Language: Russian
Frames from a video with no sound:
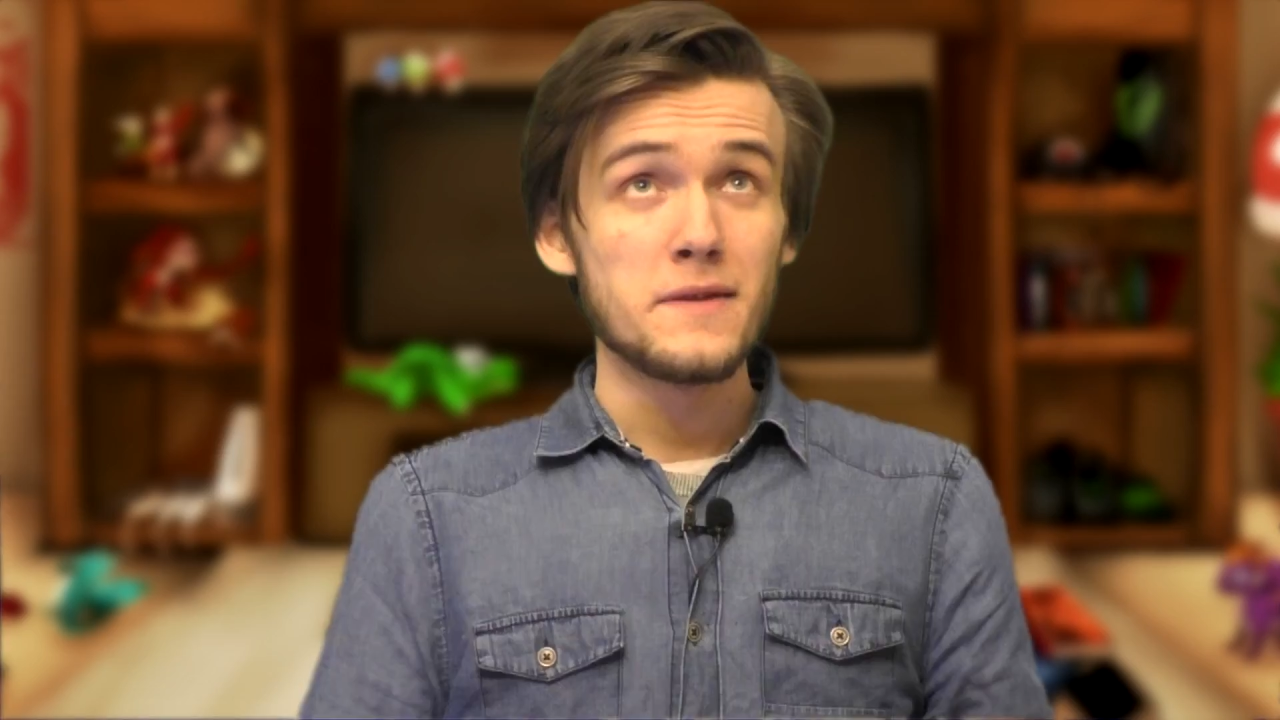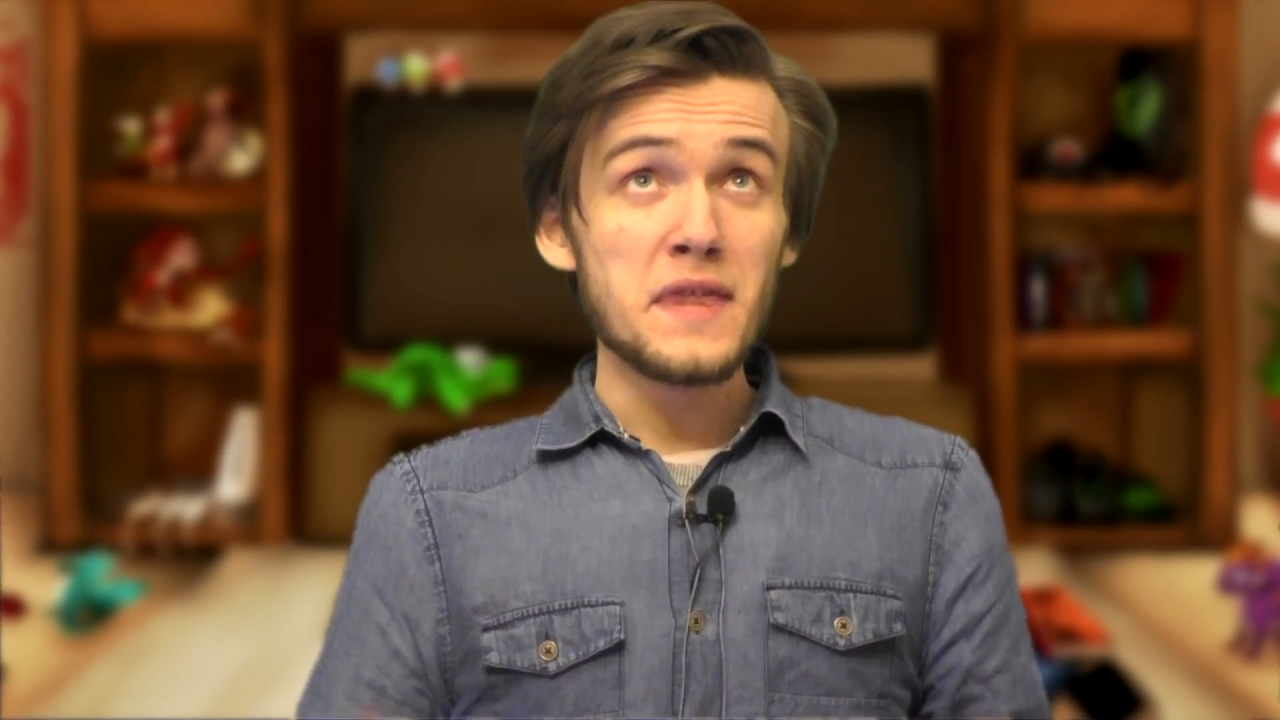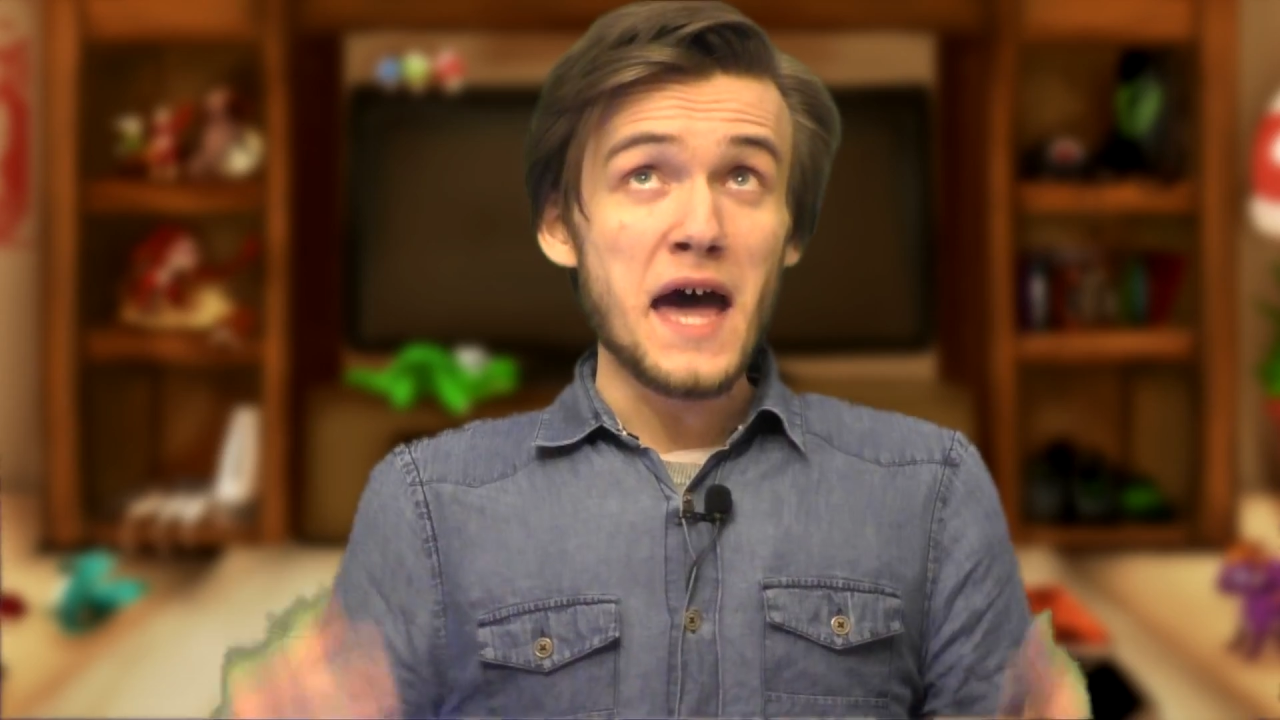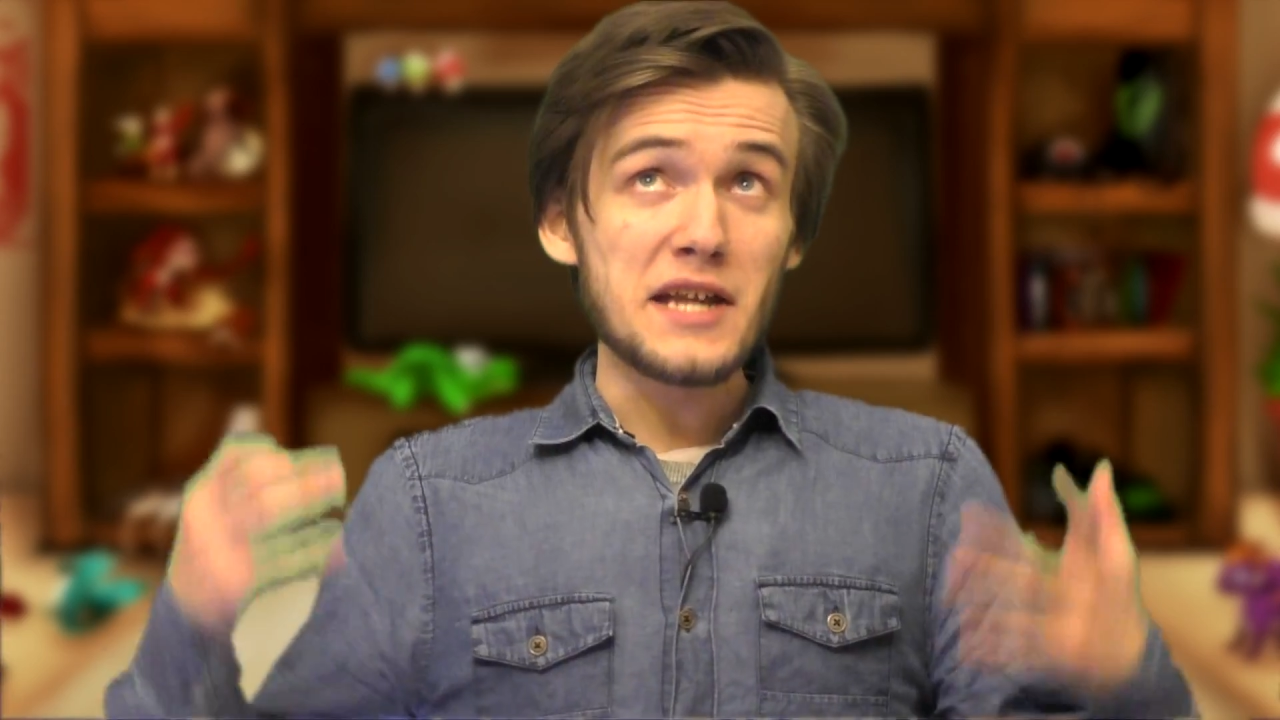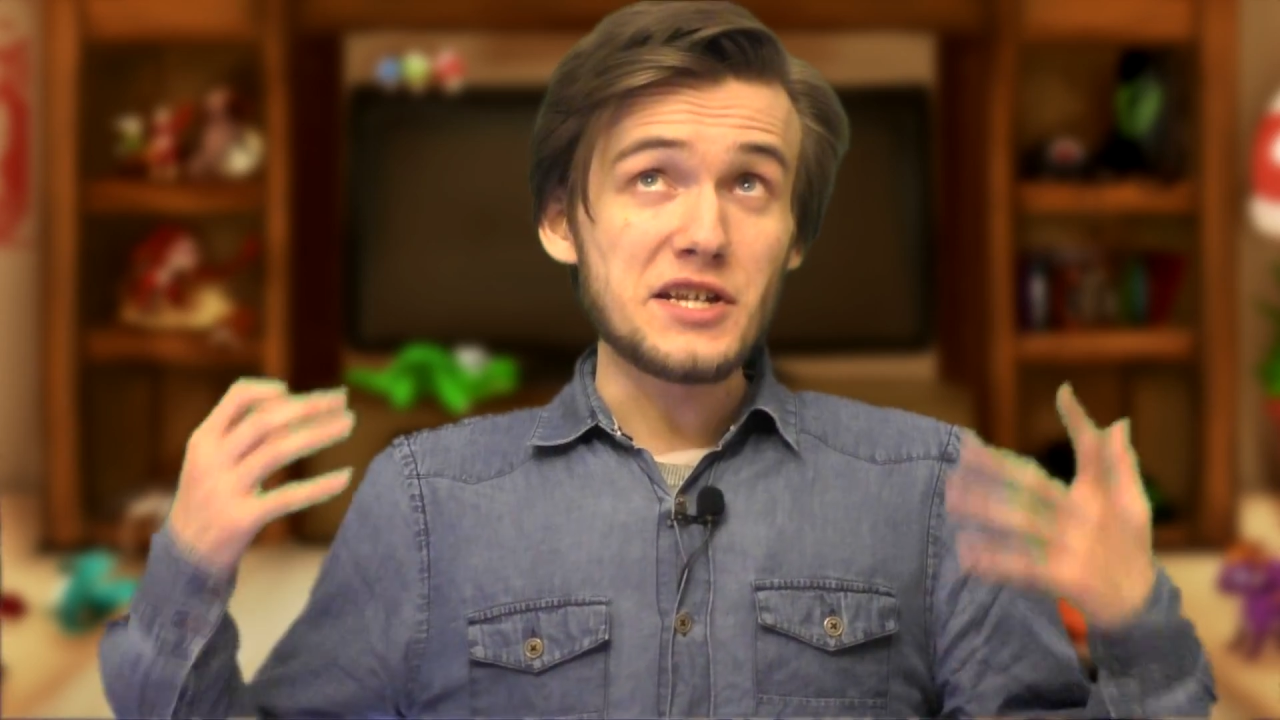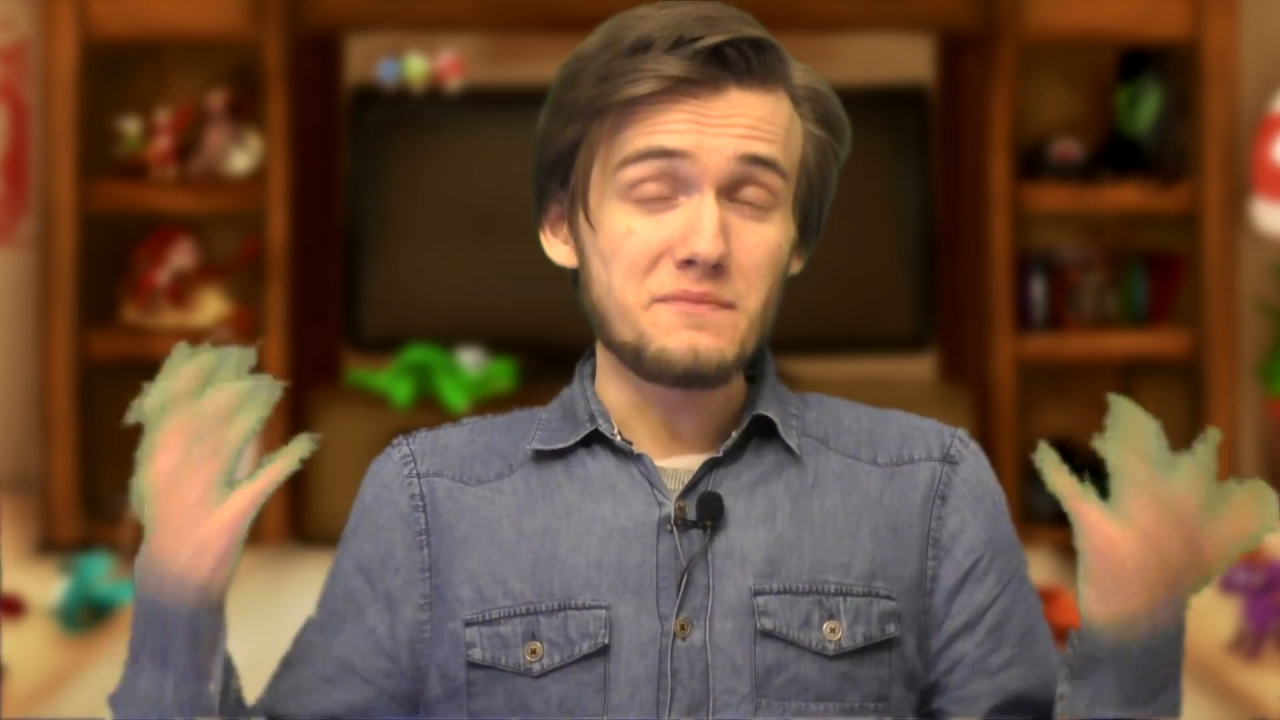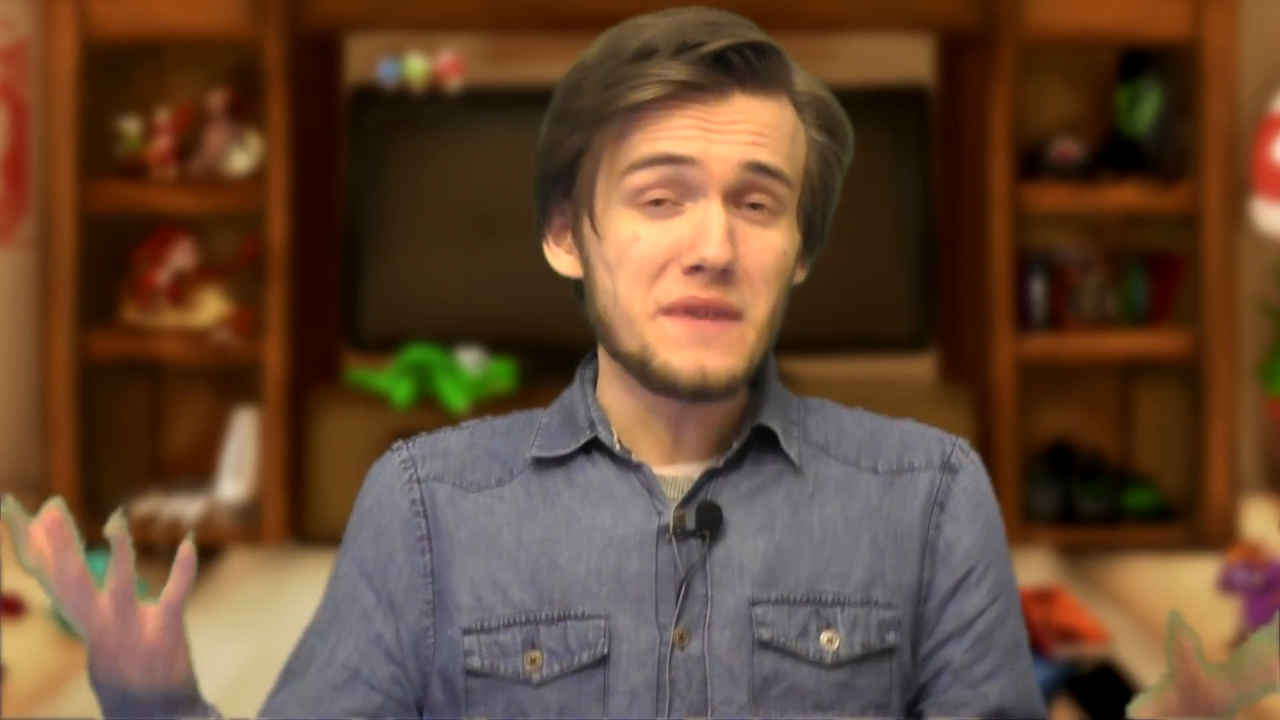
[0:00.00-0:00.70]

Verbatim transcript: Наш